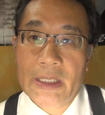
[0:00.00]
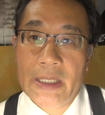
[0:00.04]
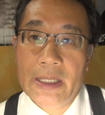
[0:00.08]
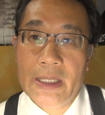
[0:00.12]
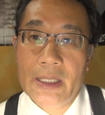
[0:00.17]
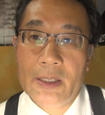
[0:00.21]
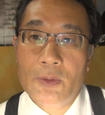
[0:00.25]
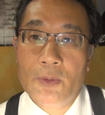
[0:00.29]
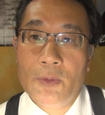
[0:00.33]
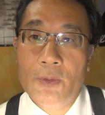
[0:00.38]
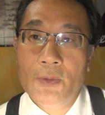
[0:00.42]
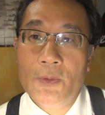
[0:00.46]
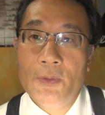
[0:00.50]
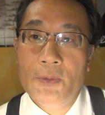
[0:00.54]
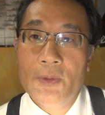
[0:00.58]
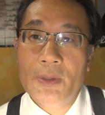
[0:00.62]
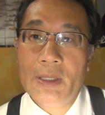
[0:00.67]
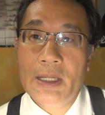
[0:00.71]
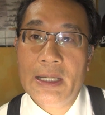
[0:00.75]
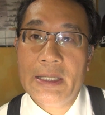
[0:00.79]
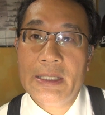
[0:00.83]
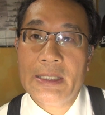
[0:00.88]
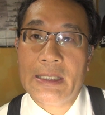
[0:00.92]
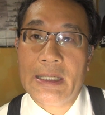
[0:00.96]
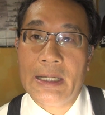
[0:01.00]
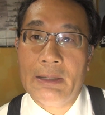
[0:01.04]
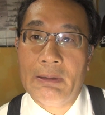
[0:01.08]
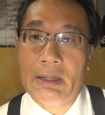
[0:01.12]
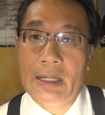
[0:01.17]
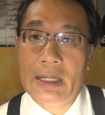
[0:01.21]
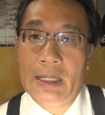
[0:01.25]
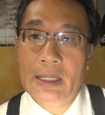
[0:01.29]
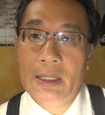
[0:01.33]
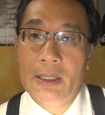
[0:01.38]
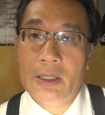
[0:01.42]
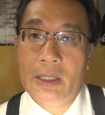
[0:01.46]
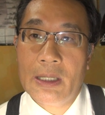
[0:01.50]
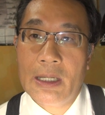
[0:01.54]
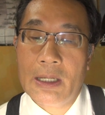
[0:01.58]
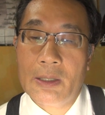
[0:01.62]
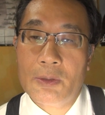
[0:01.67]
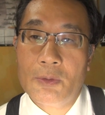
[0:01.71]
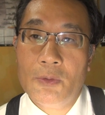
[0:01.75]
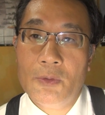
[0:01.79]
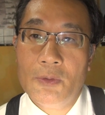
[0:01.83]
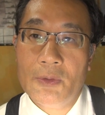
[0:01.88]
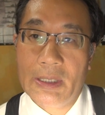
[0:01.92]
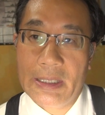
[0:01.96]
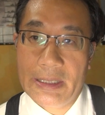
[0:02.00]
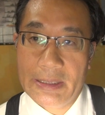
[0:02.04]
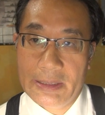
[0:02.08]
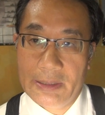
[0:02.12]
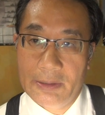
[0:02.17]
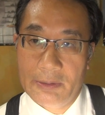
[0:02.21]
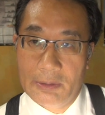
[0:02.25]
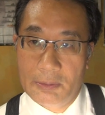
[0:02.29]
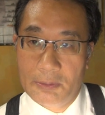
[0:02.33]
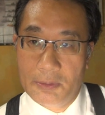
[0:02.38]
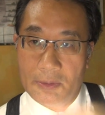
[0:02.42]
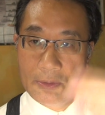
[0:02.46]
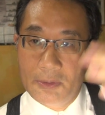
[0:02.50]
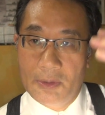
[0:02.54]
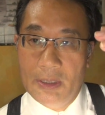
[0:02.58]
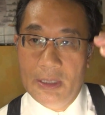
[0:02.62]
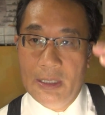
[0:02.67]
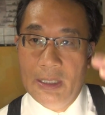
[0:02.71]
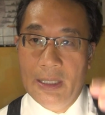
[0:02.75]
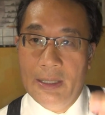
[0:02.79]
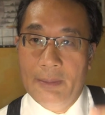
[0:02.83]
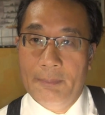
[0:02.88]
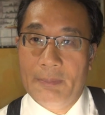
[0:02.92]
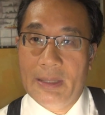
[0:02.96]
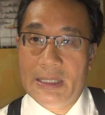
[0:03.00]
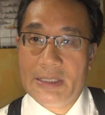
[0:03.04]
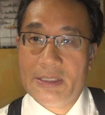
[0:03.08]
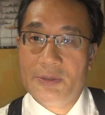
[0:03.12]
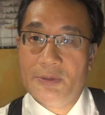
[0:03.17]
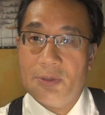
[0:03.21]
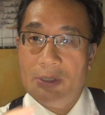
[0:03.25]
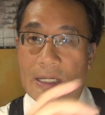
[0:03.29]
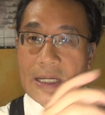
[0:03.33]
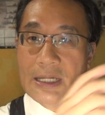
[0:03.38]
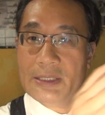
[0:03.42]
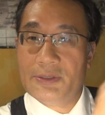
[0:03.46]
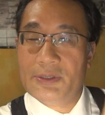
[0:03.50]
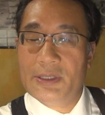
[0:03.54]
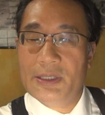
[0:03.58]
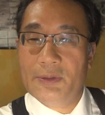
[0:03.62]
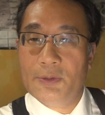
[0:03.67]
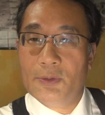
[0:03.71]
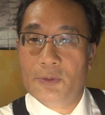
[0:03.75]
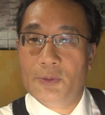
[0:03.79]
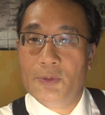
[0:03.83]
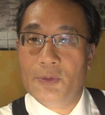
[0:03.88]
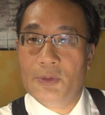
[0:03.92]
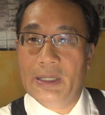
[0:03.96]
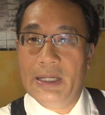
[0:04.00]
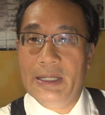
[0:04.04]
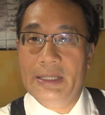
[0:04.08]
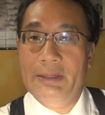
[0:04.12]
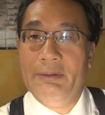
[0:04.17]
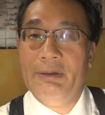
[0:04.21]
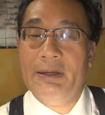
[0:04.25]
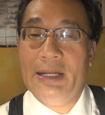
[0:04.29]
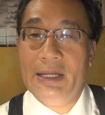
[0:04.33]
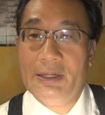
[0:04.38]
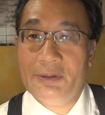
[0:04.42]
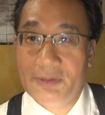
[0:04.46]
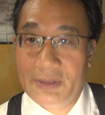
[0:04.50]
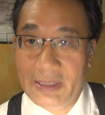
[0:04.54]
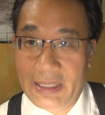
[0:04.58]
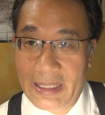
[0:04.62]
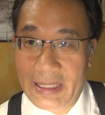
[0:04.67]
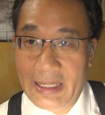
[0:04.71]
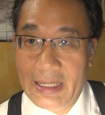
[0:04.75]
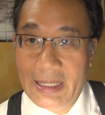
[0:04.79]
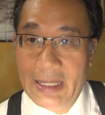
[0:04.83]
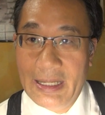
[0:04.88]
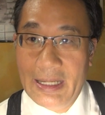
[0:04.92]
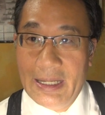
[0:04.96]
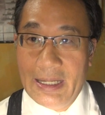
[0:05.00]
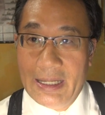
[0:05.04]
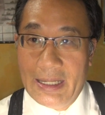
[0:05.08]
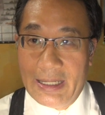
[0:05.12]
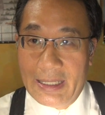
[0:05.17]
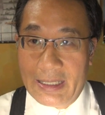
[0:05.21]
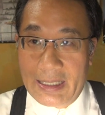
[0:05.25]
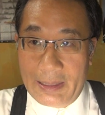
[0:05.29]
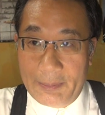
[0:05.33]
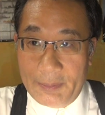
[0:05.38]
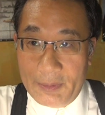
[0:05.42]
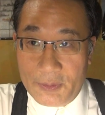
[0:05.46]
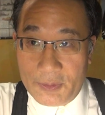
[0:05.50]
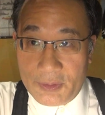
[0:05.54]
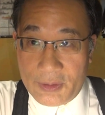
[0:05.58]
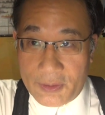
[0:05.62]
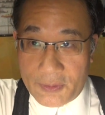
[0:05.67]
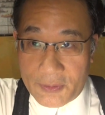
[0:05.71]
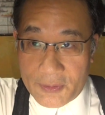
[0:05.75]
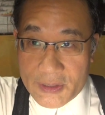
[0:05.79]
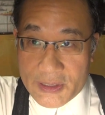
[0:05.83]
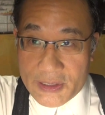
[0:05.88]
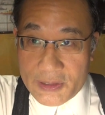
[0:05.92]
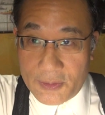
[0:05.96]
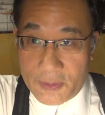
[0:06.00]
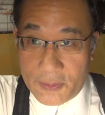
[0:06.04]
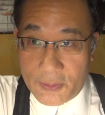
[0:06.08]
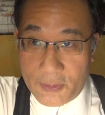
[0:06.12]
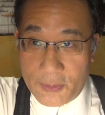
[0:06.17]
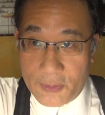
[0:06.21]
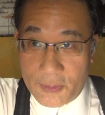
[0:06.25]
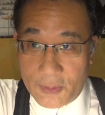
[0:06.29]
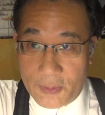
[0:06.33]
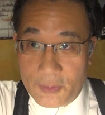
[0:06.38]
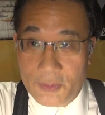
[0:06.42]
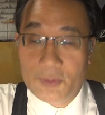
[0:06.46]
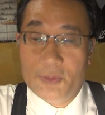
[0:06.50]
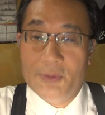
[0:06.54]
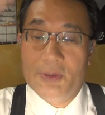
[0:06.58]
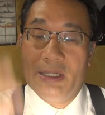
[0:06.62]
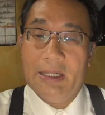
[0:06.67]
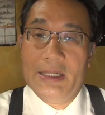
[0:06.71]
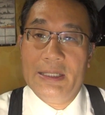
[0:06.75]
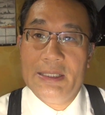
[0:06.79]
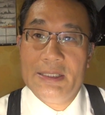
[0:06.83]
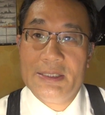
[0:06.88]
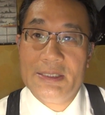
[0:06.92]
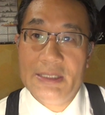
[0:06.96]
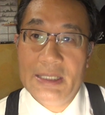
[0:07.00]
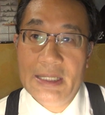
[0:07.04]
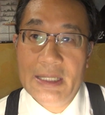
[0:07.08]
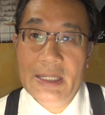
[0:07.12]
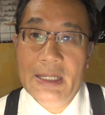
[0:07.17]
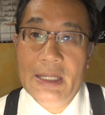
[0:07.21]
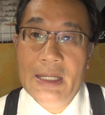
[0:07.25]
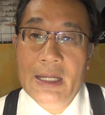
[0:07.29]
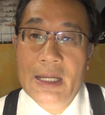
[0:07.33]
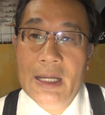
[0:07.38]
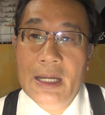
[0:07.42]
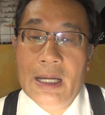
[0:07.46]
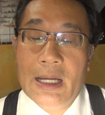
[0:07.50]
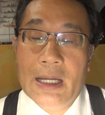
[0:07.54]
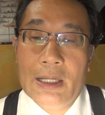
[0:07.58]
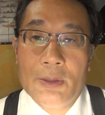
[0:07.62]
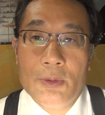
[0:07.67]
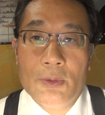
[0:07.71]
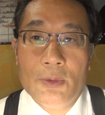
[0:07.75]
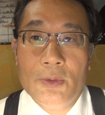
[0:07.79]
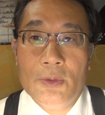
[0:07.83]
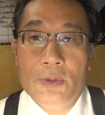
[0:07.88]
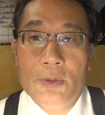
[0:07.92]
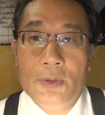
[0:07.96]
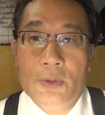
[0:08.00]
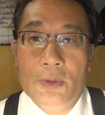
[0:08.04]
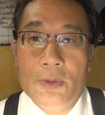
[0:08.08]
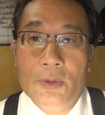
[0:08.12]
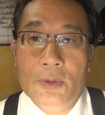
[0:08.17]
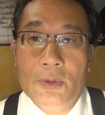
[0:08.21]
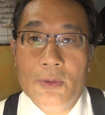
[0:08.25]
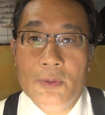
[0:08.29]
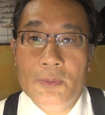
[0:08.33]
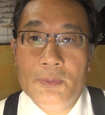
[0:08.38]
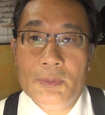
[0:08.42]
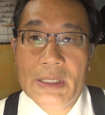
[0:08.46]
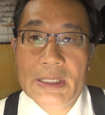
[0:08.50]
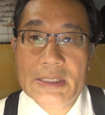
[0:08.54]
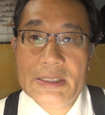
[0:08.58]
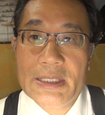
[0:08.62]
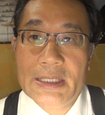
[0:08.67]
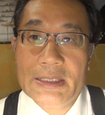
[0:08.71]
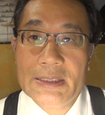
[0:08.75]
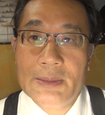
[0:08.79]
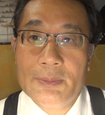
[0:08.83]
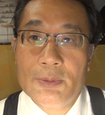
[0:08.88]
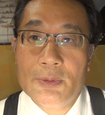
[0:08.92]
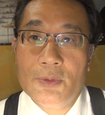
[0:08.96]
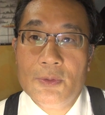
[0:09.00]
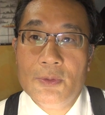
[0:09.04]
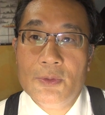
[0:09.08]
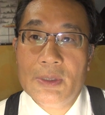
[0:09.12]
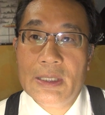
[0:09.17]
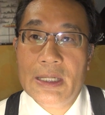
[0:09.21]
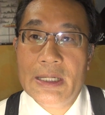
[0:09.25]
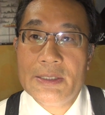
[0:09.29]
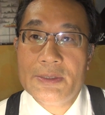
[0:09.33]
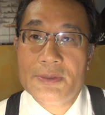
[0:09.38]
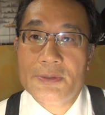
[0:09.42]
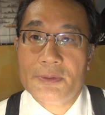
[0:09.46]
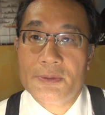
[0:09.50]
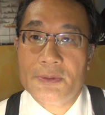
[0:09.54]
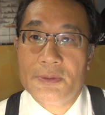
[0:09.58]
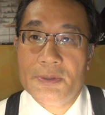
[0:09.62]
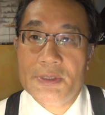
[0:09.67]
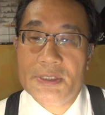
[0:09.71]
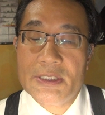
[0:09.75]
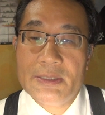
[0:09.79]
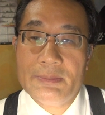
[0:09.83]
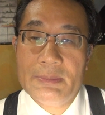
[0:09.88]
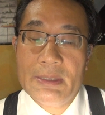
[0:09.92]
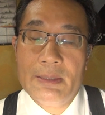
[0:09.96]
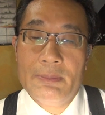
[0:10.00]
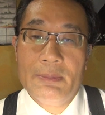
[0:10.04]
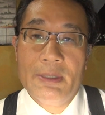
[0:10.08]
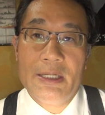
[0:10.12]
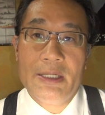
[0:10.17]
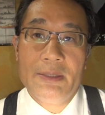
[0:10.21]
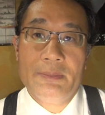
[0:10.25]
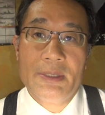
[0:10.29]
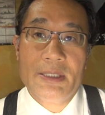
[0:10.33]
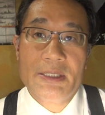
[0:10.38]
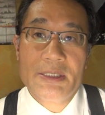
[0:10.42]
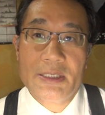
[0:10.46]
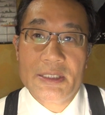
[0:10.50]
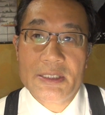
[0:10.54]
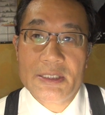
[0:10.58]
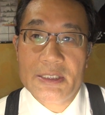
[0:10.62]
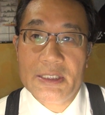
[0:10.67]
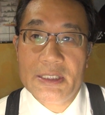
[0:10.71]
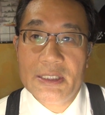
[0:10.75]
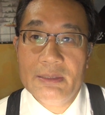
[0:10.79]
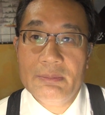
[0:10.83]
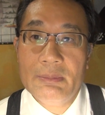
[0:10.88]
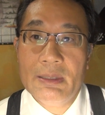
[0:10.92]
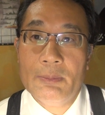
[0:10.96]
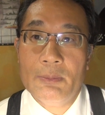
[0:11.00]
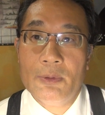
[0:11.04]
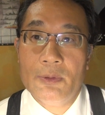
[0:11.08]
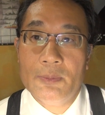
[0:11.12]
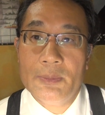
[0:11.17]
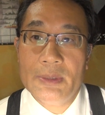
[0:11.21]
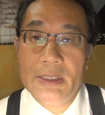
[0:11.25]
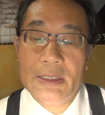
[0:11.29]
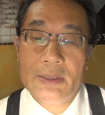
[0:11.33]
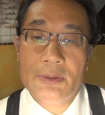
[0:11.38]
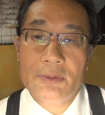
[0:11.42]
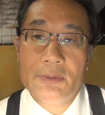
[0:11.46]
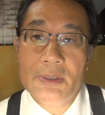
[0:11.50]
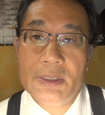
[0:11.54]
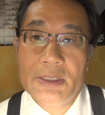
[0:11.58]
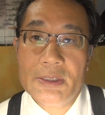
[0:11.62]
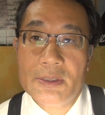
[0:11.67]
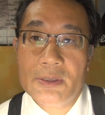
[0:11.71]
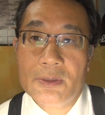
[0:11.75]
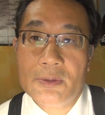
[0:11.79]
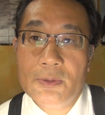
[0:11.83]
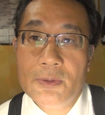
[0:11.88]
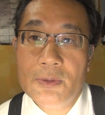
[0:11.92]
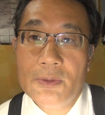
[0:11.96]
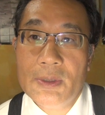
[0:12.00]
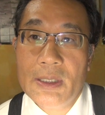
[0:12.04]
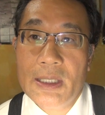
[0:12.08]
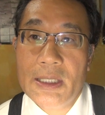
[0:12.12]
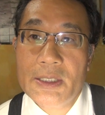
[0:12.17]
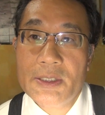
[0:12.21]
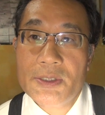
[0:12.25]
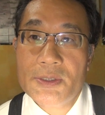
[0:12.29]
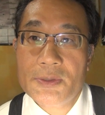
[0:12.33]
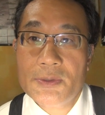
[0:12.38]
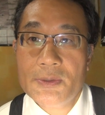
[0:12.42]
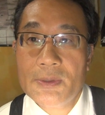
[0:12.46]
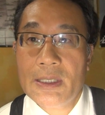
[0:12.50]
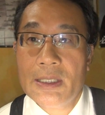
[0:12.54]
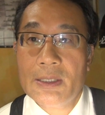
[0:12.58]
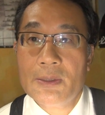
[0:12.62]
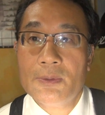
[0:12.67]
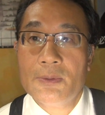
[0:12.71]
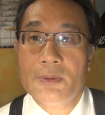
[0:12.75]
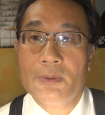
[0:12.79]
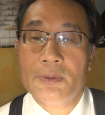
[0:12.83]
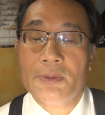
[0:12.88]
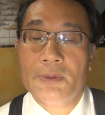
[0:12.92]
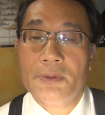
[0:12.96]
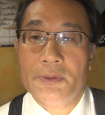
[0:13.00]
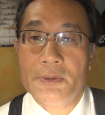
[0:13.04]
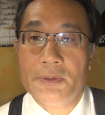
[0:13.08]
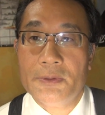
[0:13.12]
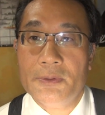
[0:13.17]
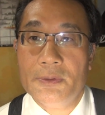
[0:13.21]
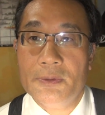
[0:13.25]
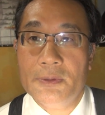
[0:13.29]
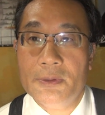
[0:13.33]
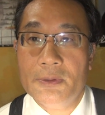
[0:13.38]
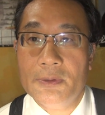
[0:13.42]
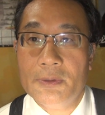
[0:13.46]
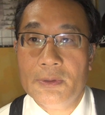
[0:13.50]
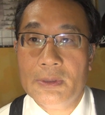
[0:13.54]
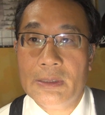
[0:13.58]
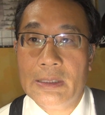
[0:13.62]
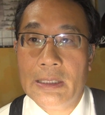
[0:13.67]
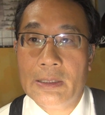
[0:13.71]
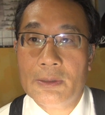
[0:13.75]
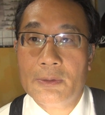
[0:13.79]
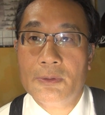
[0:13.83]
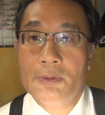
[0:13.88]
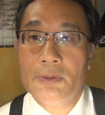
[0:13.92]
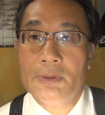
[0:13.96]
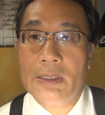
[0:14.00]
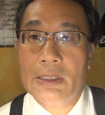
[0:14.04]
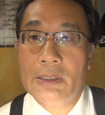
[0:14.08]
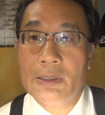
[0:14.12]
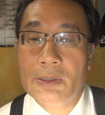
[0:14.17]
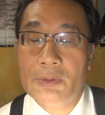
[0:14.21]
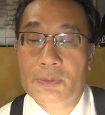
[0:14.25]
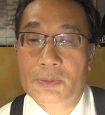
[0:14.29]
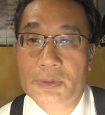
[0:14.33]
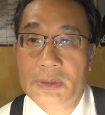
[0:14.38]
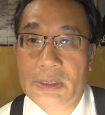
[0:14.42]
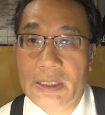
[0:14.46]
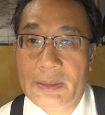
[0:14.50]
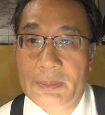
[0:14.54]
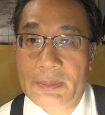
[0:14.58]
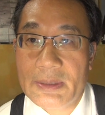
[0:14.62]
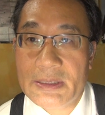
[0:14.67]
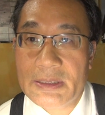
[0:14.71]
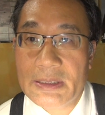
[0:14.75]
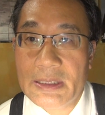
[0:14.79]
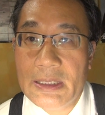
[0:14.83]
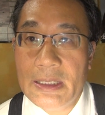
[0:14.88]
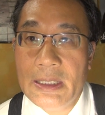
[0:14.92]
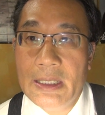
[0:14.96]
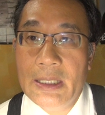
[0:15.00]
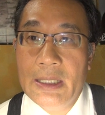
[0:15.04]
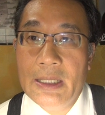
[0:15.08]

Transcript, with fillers: えー、郊外川あ郊外っていうのはこの町の外れの郊外ではなくて、えー、髪の毛の串の方の郊外ですねあの昔麻布郊外町という地名もありましたし今も港区立郊外小学校という学校がございます、